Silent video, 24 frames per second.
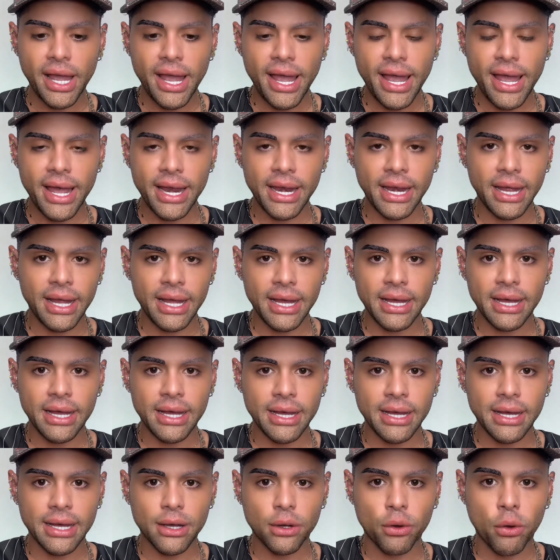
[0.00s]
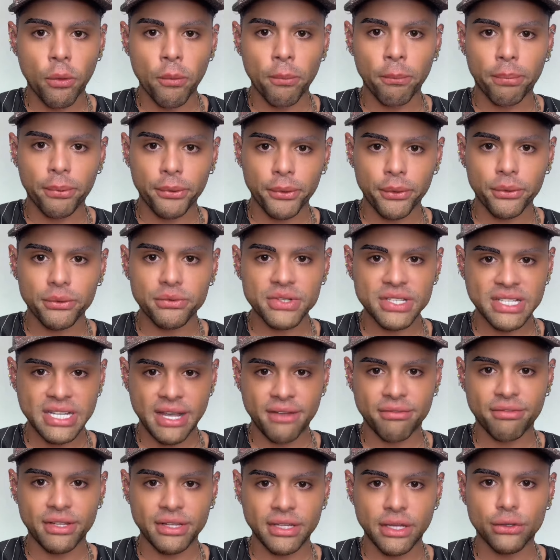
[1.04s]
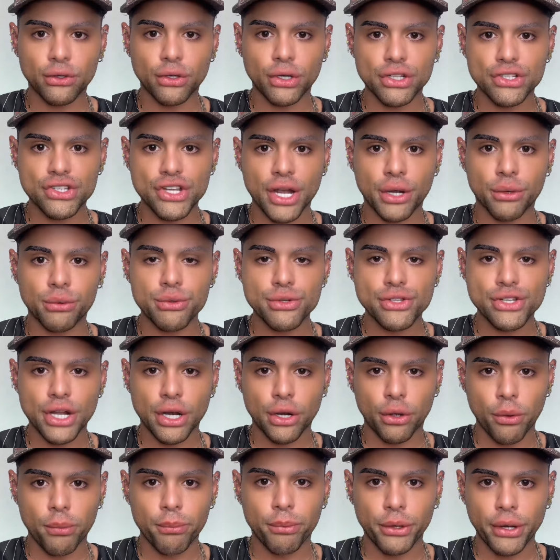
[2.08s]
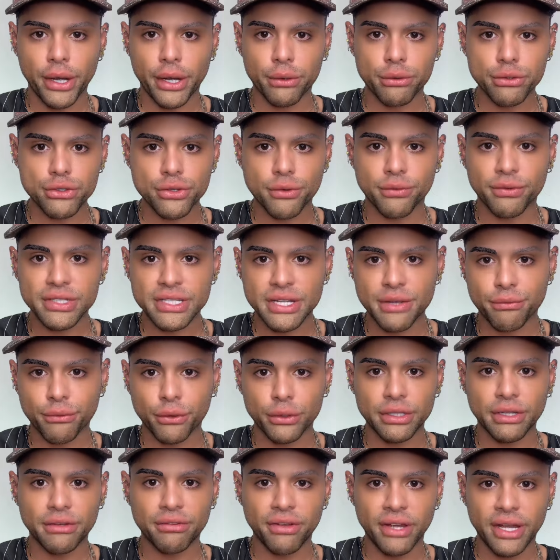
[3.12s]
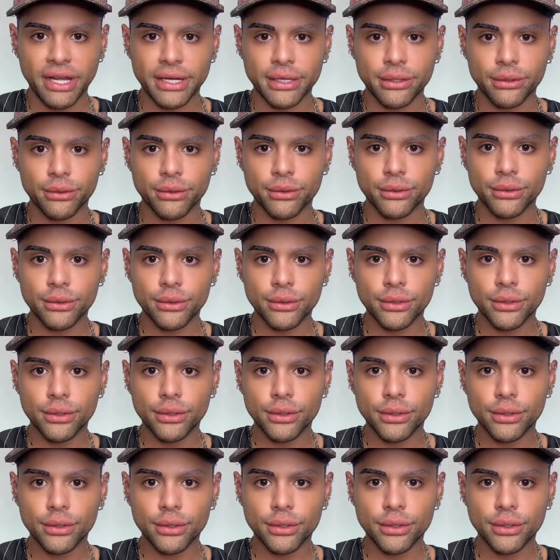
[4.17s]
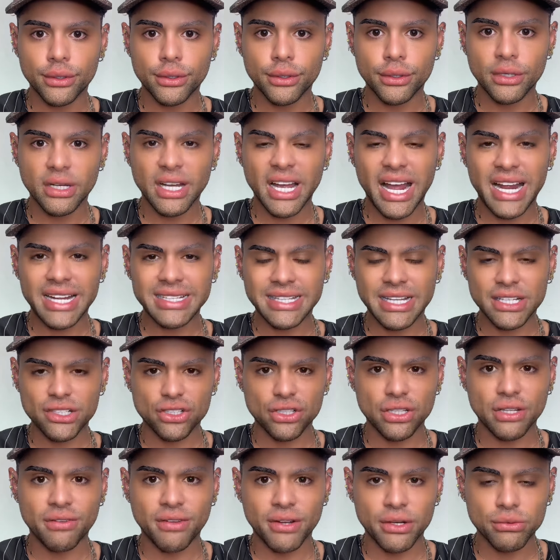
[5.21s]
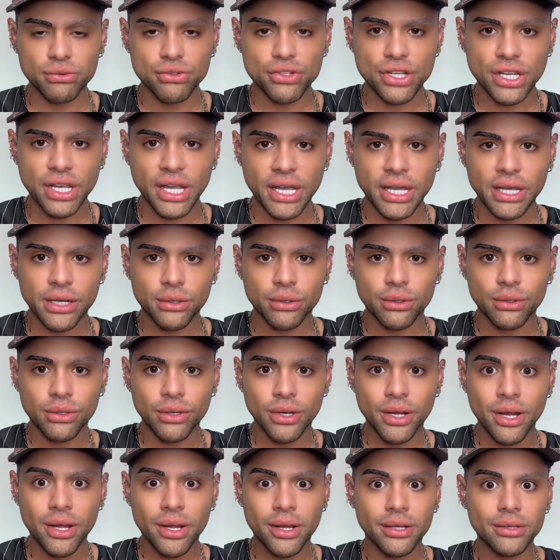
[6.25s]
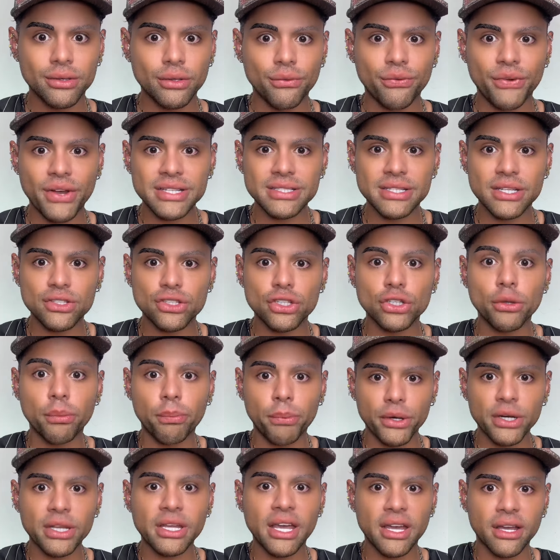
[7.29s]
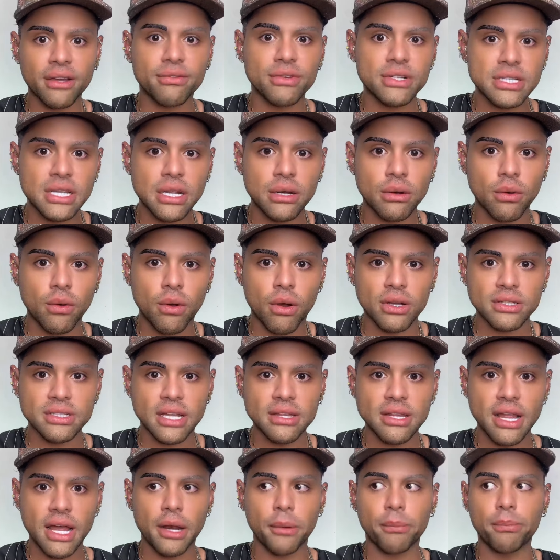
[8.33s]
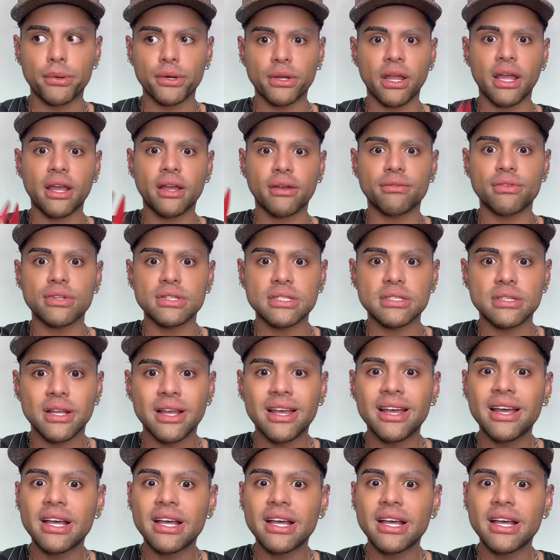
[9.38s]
Ela comprou. Você é vendedora de acute, ela comprou acute que você ficou devendo? Ela tá te devendo um dinheiro? Não faz sentido. Por que, que você não gosta dela? Por que, que você